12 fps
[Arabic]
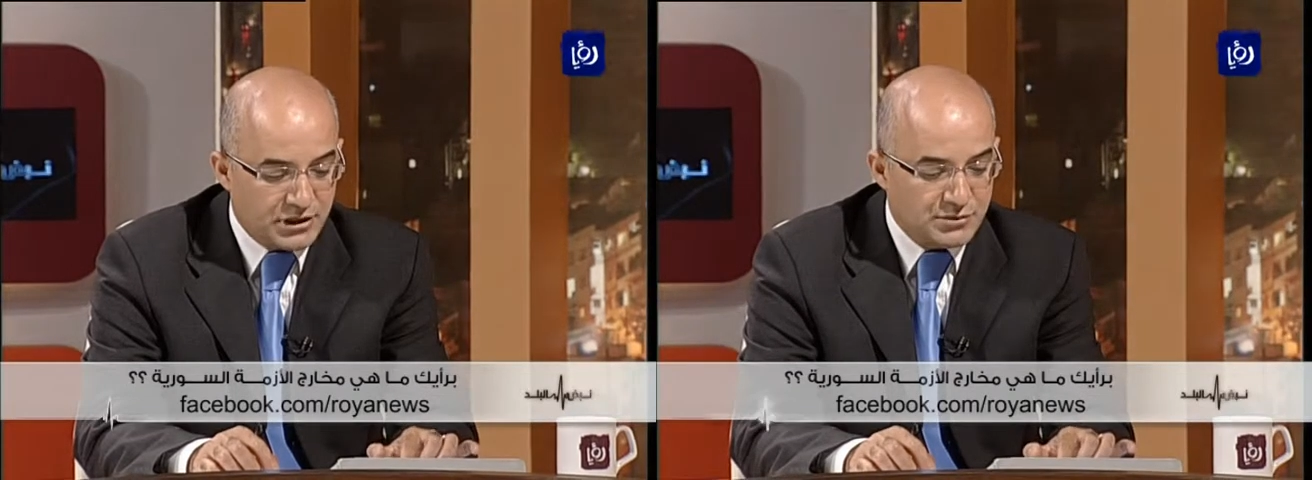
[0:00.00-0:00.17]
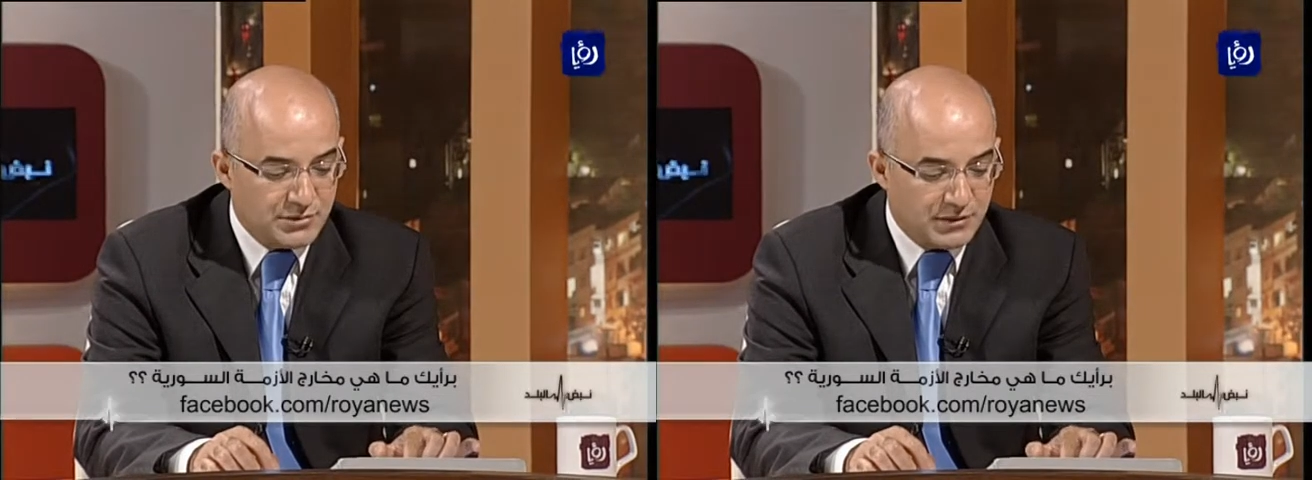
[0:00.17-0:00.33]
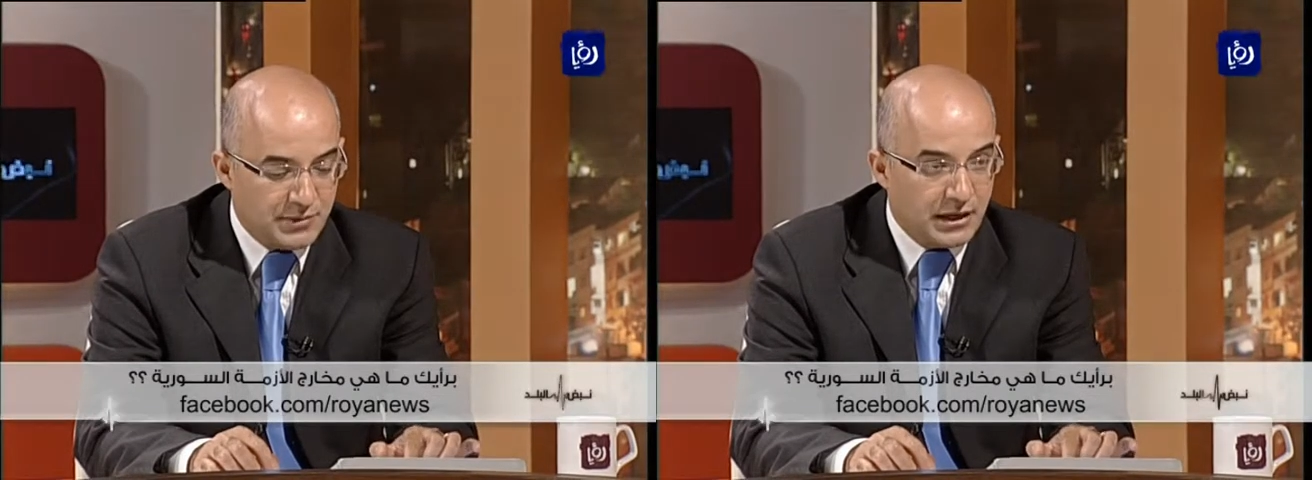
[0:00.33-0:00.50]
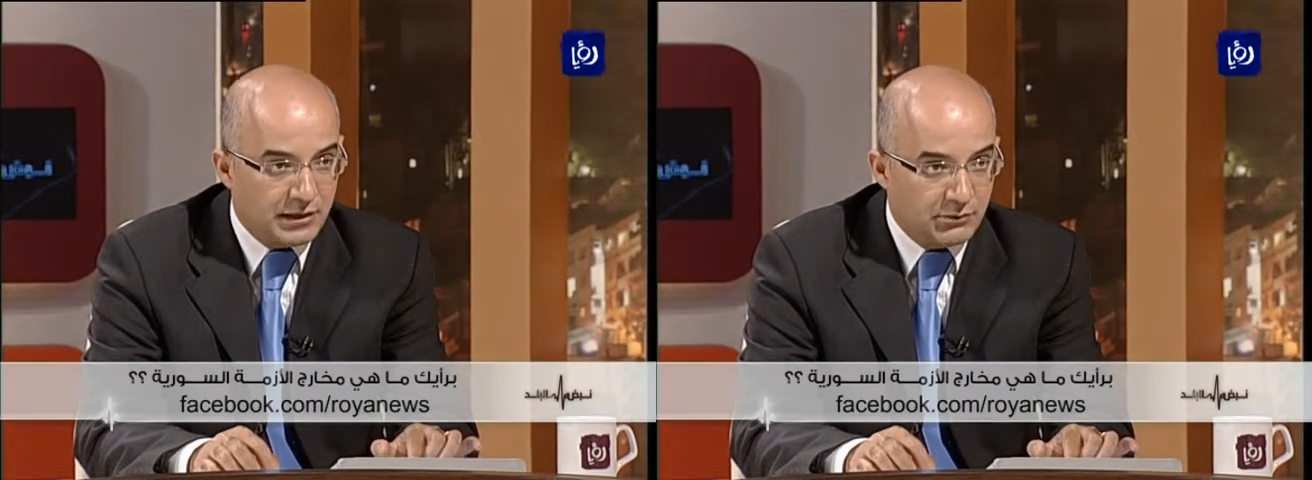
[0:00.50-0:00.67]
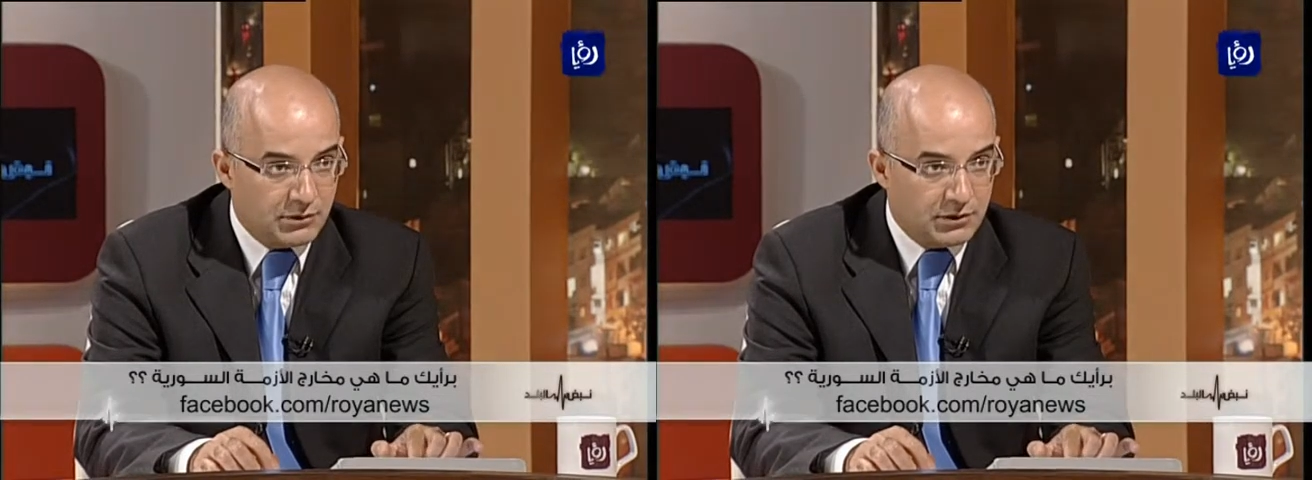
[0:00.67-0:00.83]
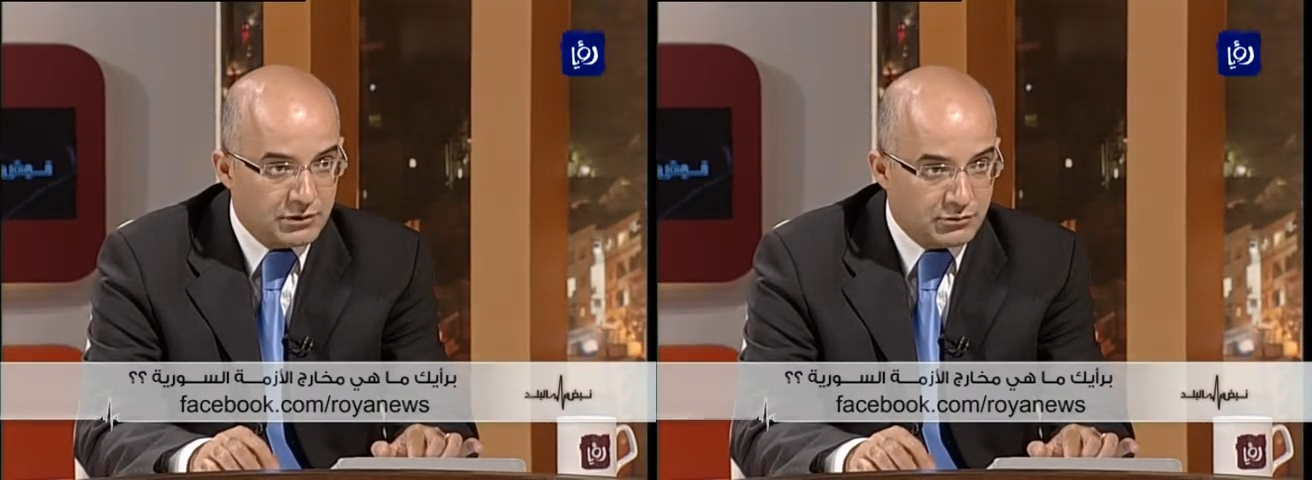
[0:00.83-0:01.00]
يشمل باقي
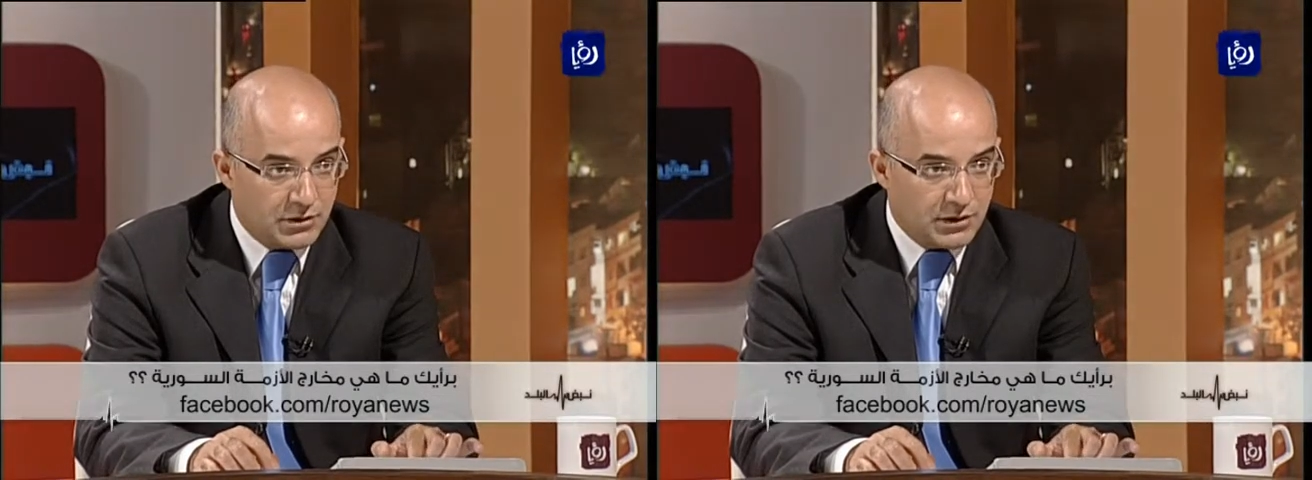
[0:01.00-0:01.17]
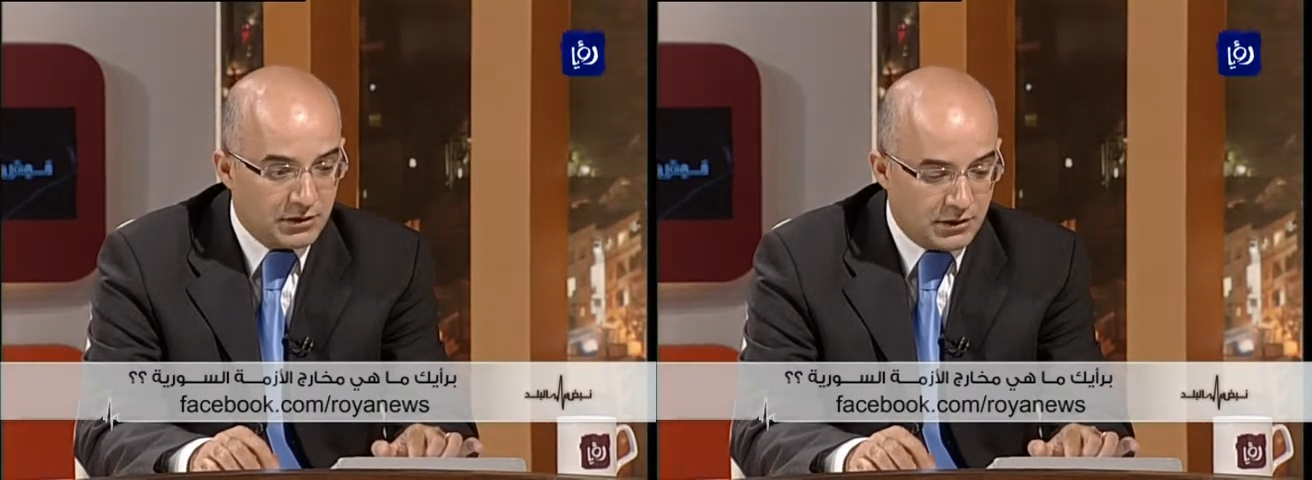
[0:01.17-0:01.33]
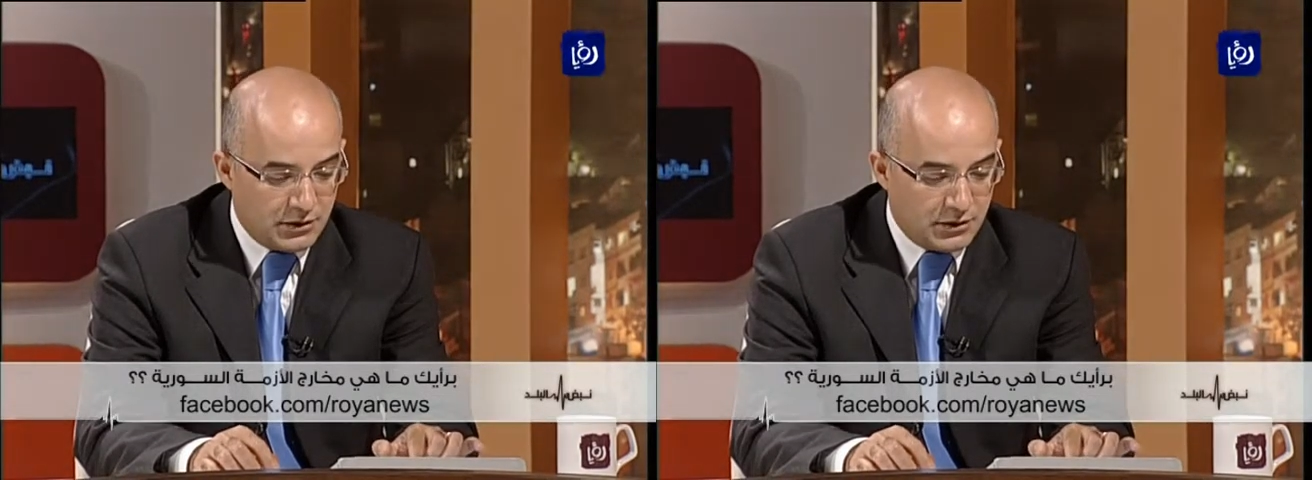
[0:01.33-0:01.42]
دول الجوار